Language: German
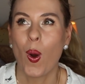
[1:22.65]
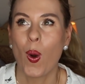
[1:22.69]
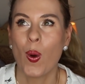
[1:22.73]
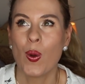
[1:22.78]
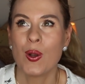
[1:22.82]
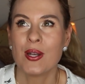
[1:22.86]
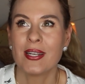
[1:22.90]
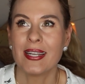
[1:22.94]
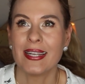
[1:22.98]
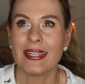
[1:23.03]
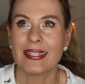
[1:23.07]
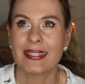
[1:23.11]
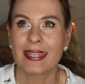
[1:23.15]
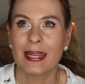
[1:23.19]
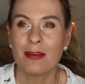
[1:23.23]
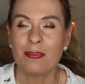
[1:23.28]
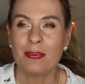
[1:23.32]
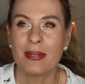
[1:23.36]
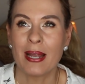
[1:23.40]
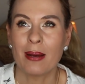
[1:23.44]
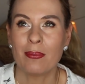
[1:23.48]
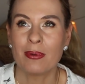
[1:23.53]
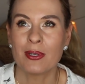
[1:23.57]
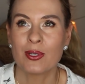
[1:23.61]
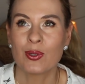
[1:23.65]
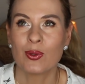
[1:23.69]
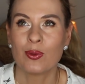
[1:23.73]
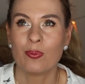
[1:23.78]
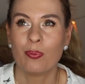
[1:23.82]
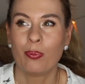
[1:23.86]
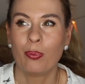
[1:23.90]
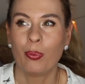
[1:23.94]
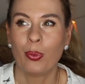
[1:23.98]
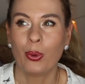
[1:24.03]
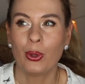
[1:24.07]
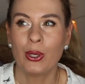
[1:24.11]
Und es gibt aber
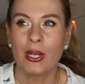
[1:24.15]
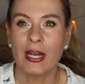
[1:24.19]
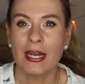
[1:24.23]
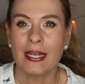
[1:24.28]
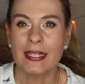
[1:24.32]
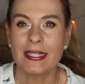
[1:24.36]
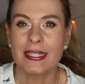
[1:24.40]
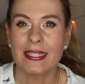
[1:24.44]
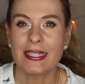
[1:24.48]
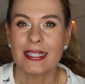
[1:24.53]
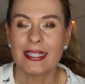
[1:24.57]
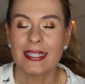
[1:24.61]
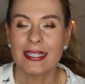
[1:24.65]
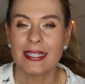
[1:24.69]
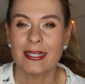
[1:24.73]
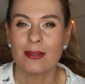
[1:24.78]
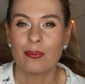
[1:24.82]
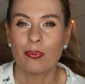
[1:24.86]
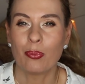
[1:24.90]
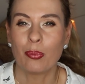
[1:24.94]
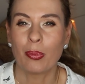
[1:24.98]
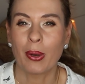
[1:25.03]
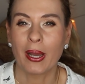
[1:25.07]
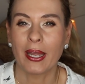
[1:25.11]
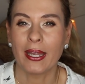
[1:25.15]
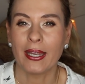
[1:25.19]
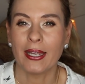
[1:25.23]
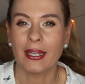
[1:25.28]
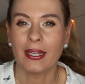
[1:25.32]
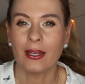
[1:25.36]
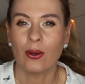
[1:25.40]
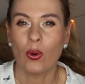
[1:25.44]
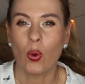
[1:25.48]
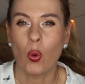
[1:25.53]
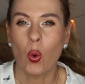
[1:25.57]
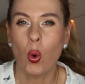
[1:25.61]
so Buddhas
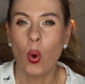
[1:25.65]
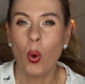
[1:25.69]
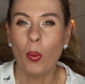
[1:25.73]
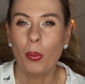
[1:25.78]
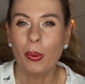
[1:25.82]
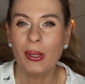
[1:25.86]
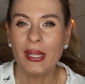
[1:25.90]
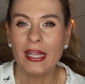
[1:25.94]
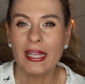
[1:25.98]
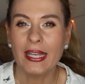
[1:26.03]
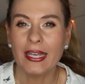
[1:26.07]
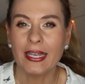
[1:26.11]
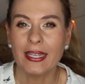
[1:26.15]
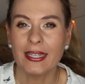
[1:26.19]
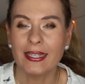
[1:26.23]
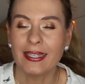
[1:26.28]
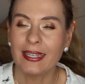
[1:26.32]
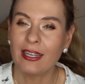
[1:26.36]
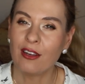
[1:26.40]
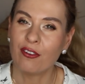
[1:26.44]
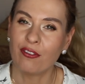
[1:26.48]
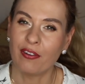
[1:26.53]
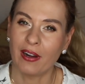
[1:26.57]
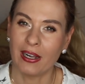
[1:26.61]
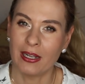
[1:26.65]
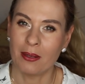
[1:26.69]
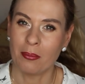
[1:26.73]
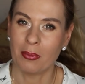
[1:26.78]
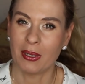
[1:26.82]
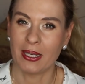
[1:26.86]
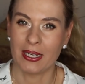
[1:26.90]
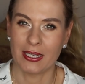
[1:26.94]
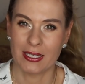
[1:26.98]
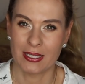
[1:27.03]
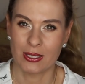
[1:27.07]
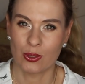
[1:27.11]
bei Obi, die gefallen
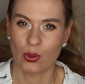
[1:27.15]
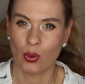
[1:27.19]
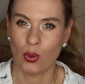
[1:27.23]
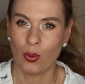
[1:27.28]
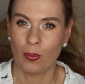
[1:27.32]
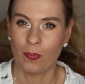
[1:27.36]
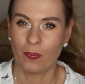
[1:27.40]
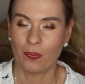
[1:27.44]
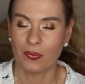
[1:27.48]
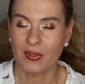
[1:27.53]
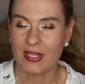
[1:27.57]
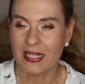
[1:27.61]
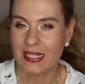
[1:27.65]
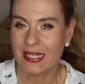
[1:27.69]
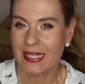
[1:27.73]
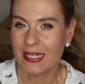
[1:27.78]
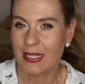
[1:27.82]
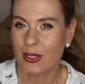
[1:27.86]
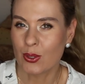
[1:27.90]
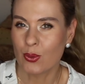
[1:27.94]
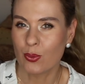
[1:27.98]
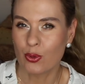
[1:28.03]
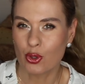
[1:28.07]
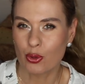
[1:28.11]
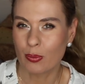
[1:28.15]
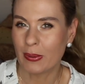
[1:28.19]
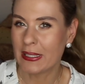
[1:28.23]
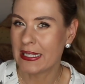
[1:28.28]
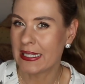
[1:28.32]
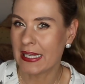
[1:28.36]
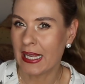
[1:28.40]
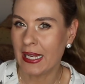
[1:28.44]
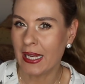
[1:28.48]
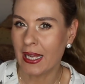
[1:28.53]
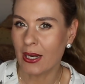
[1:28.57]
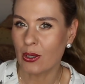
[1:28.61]
mir nicht so. Die sehen so
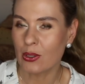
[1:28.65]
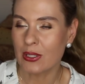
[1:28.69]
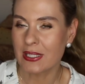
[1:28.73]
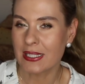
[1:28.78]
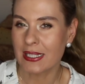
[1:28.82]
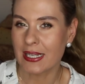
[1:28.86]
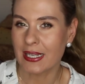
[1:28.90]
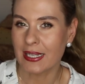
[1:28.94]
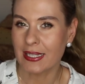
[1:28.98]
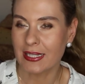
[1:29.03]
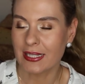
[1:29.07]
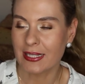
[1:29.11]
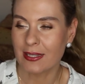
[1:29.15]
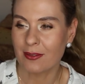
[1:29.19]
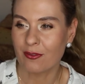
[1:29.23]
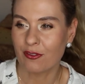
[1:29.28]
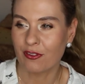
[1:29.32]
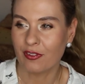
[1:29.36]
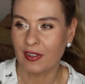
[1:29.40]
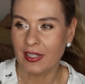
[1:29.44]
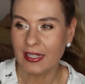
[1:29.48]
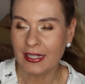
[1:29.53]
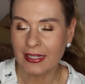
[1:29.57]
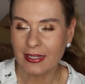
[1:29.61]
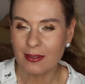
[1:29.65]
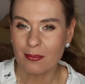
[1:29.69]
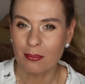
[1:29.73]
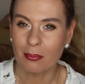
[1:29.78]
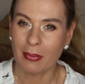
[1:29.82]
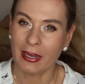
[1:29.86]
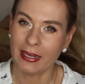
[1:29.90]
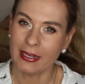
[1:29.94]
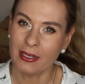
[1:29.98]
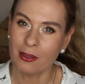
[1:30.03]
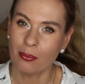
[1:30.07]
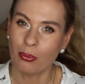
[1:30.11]
speziell aus. Ich finde,
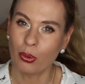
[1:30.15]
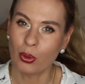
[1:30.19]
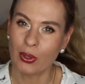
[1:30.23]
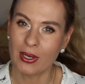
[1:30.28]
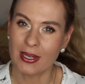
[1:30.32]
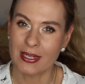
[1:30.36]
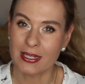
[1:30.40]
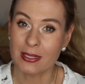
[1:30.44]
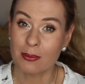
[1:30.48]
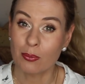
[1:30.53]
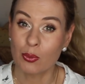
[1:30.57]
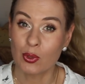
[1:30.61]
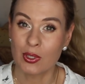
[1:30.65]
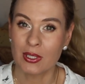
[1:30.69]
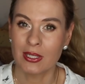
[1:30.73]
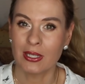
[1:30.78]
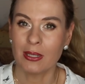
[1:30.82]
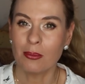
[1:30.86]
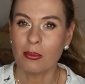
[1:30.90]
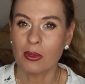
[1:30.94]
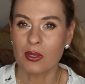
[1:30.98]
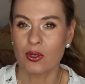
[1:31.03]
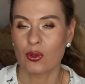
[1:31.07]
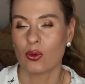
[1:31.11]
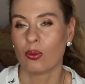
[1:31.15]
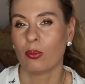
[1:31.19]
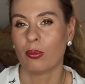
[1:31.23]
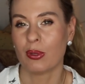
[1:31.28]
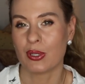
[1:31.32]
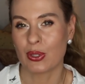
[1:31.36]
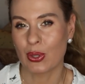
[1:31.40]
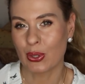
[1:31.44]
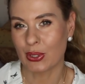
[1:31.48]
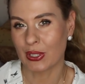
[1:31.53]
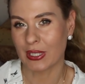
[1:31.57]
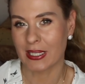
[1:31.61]
meine Buddhas müssen immer so ein
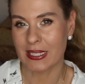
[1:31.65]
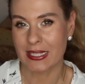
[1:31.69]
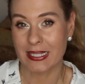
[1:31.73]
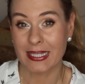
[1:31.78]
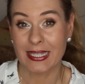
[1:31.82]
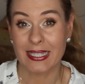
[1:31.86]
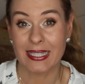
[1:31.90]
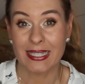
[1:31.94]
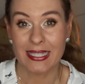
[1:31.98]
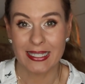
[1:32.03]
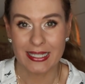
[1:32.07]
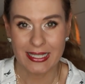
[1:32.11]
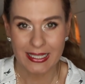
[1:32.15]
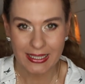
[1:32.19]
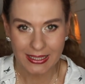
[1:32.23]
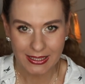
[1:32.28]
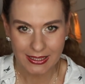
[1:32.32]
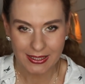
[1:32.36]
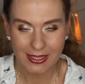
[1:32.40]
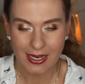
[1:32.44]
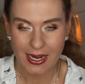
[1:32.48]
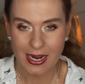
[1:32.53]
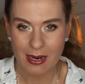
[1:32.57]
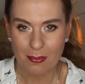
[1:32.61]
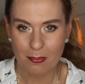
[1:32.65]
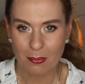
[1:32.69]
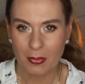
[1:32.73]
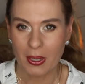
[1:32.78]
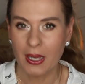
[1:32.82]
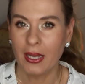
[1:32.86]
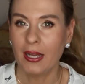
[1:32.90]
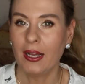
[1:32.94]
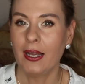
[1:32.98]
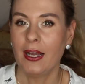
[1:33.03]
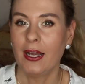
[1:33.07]
besonderes Gesicht haben,